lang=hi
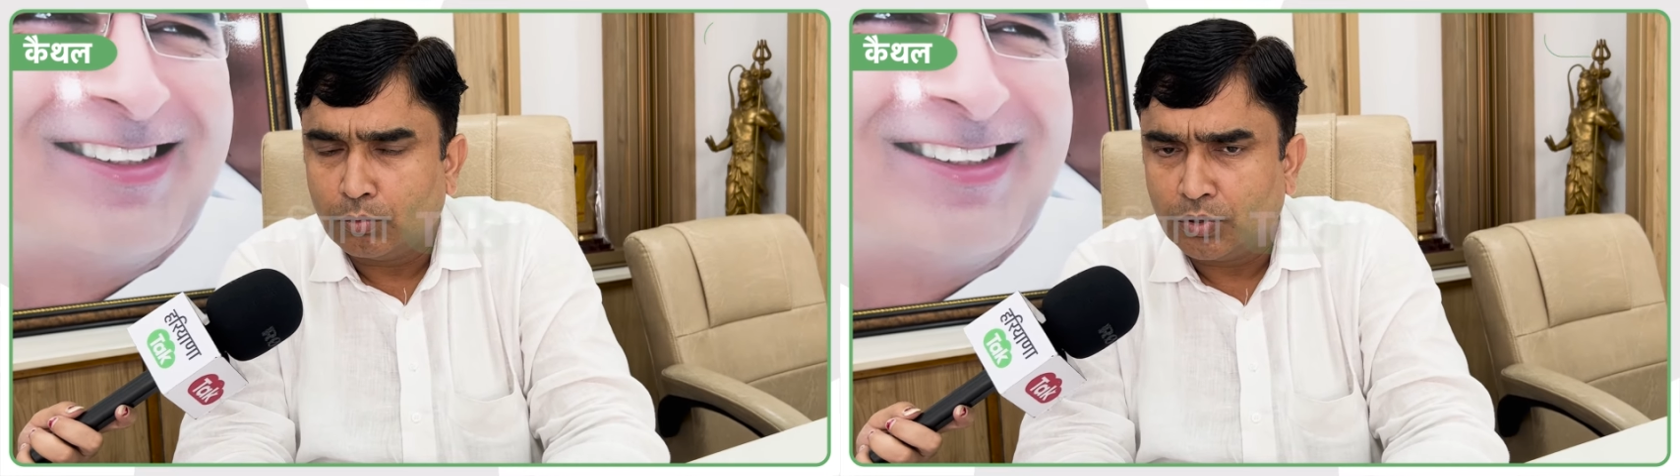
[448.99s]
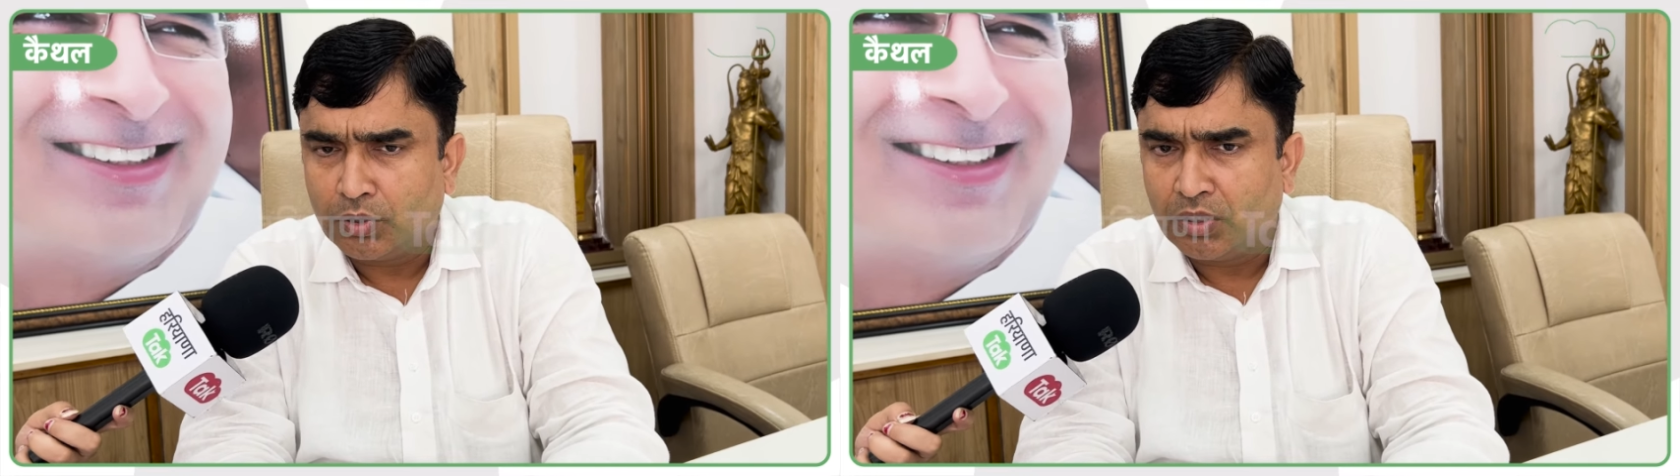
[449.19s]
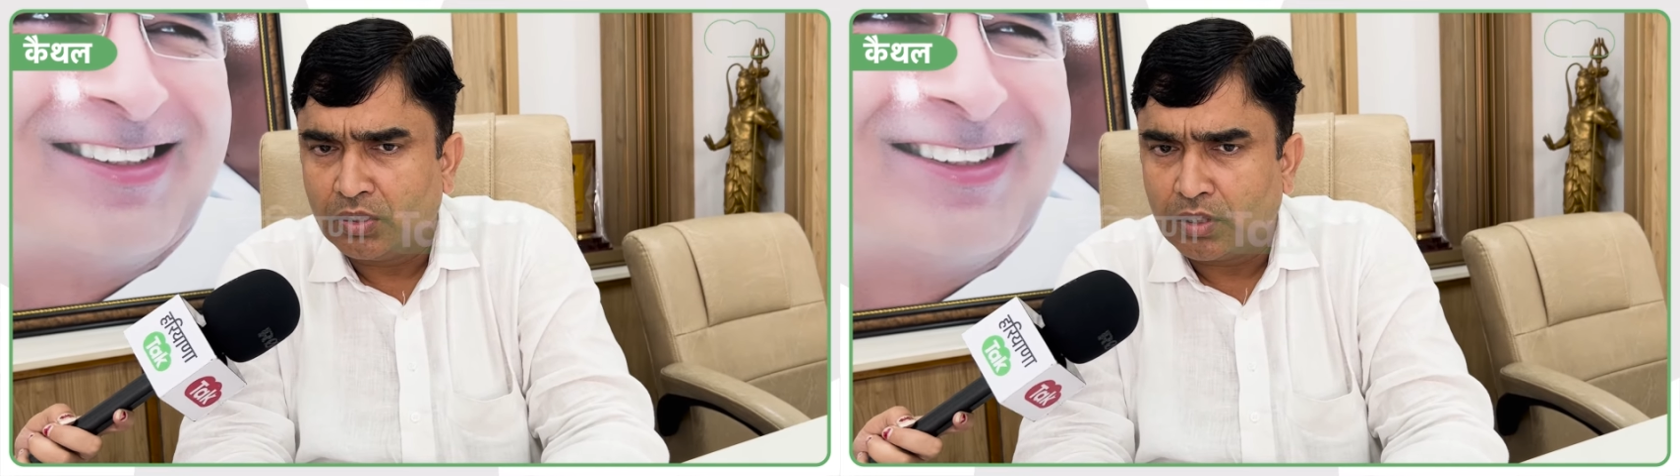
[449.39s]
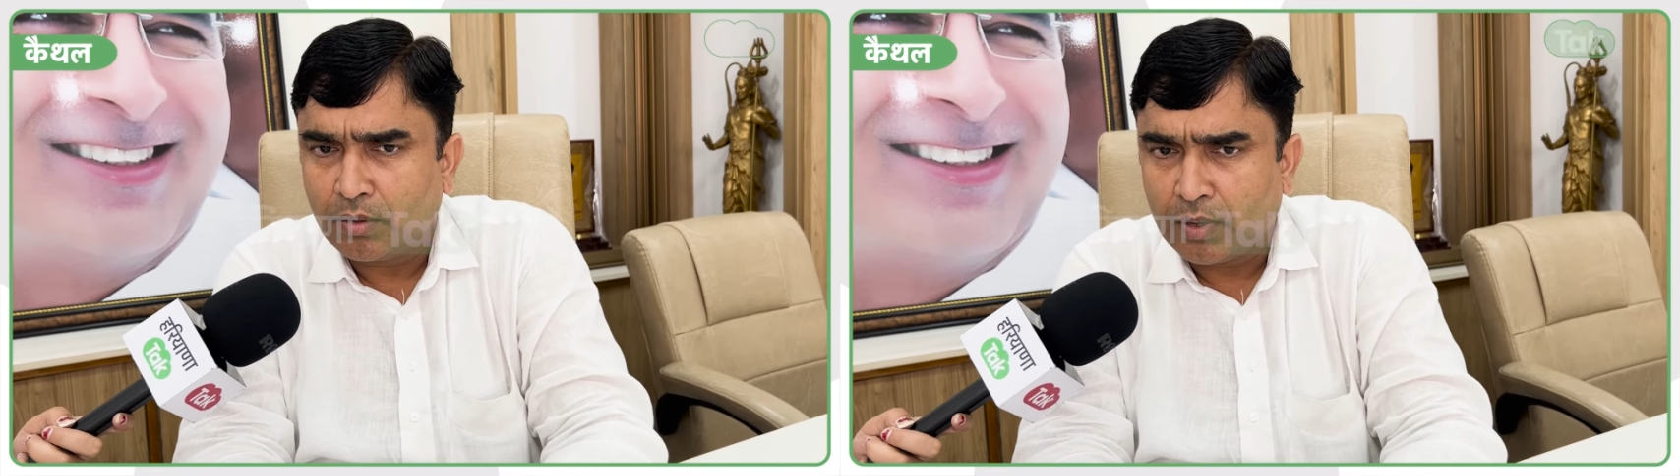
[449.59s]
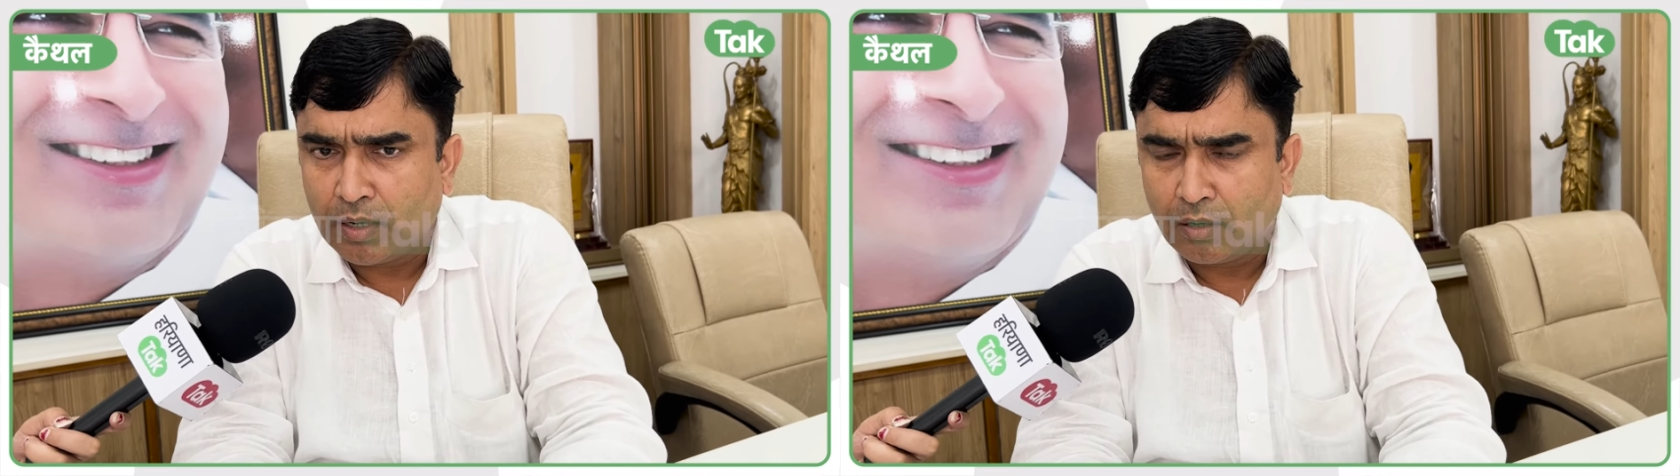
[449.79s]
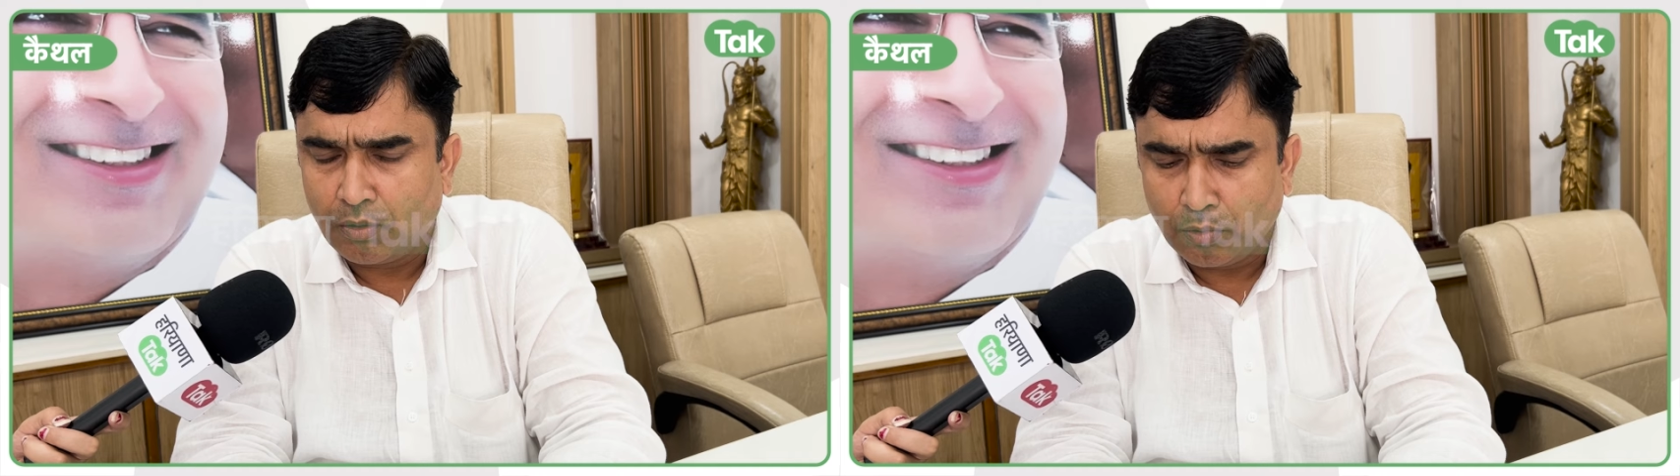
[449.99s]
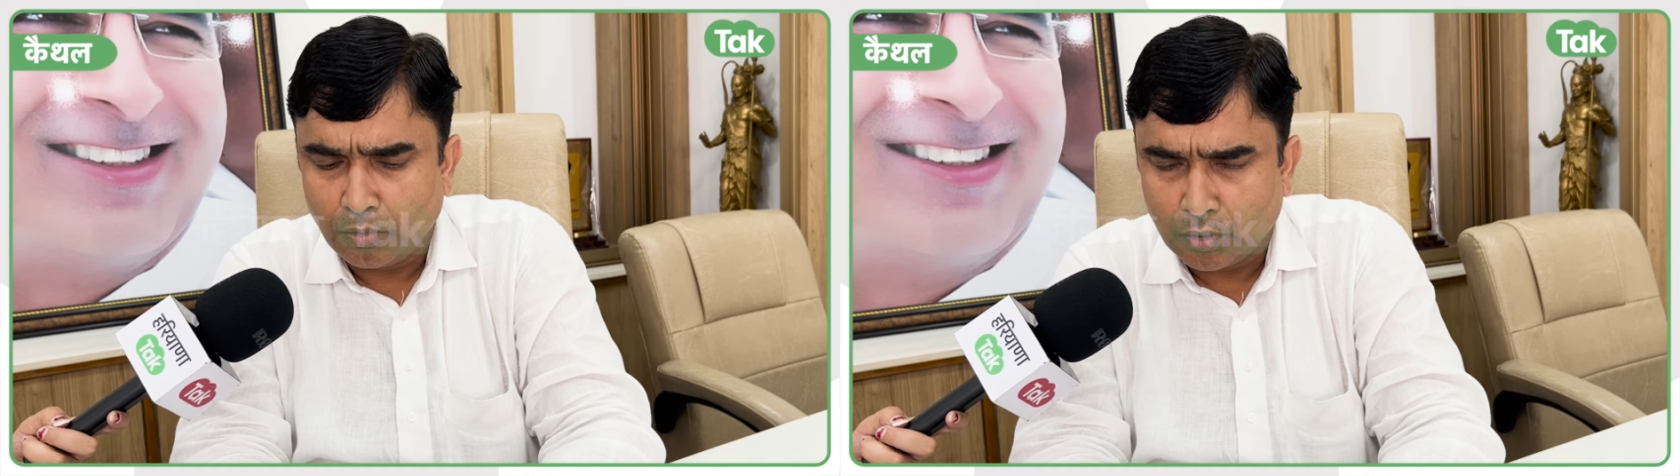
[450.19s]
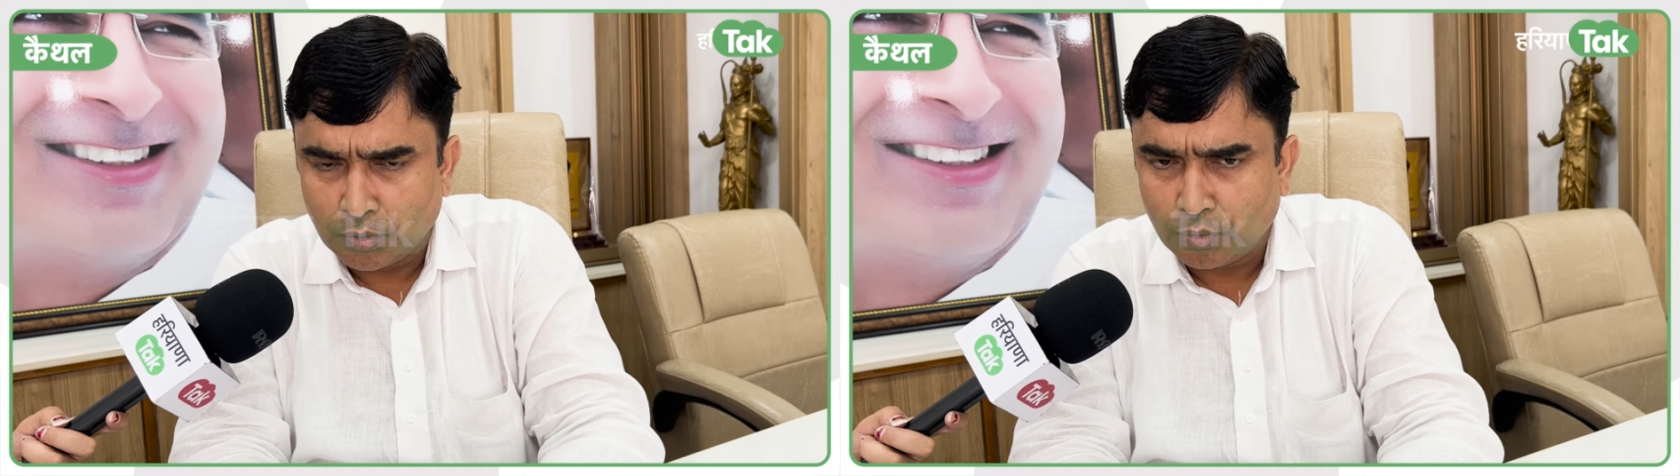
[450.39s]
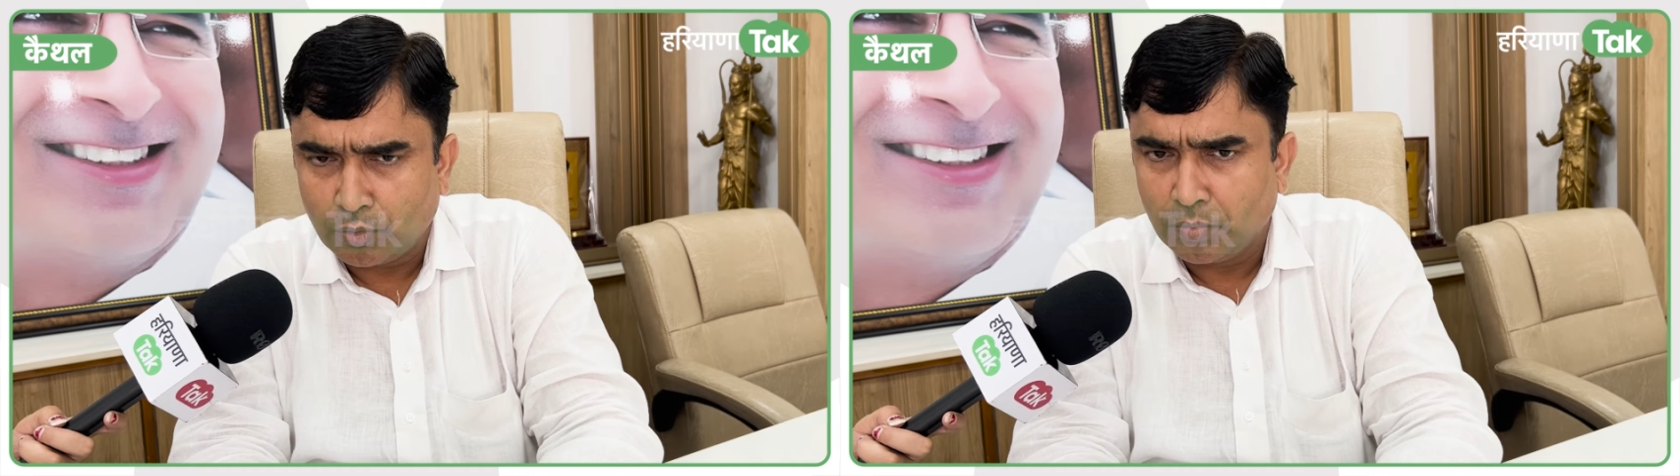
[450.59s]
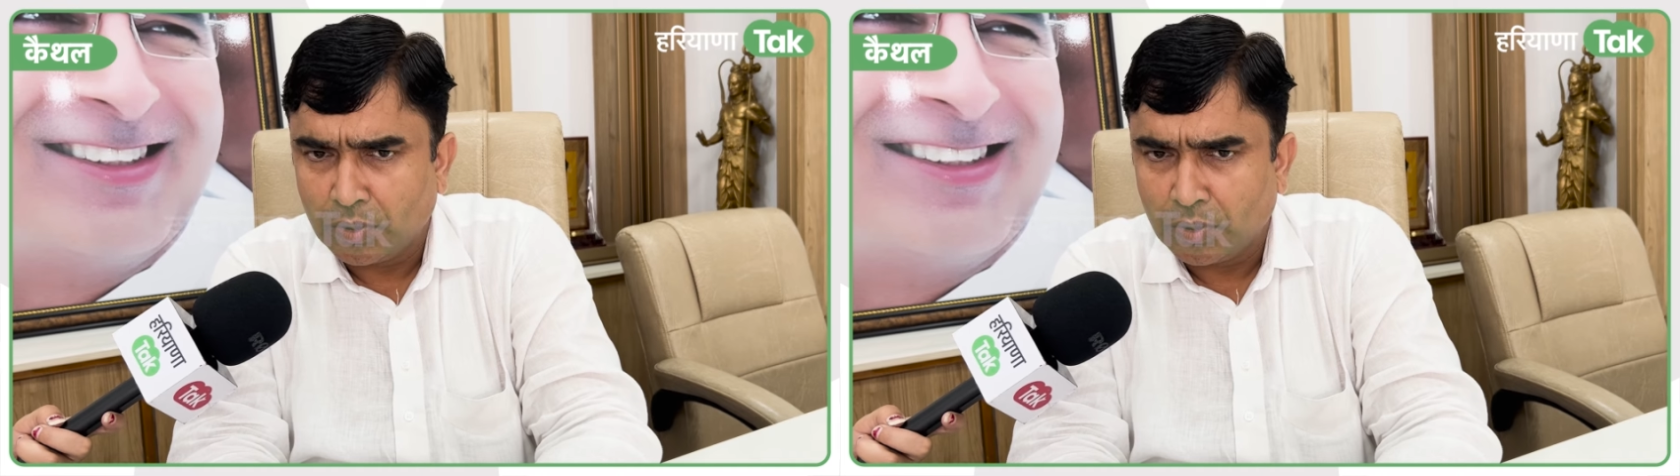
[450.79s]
उसी दिन से मैंने लोगों के सुख